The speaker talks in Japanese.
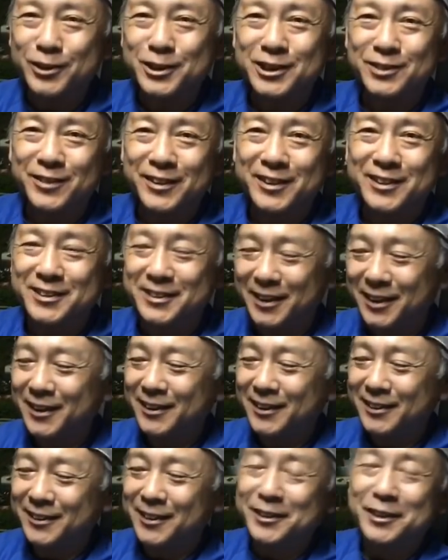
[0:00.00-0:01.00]
おすすめですね。
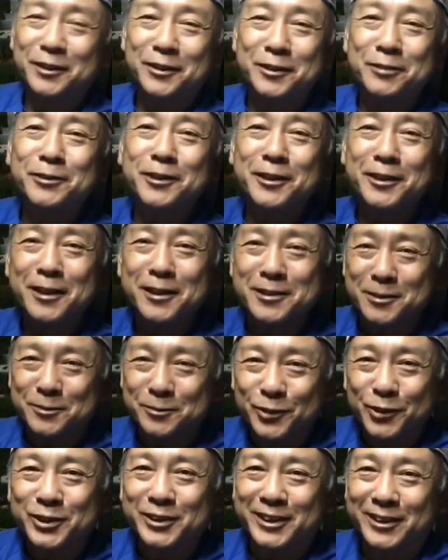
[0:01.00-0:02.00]
だって FD レンズ
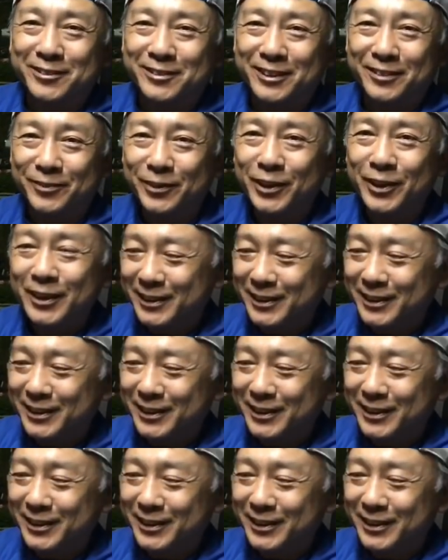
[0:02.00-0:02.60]
持ってるんだもん。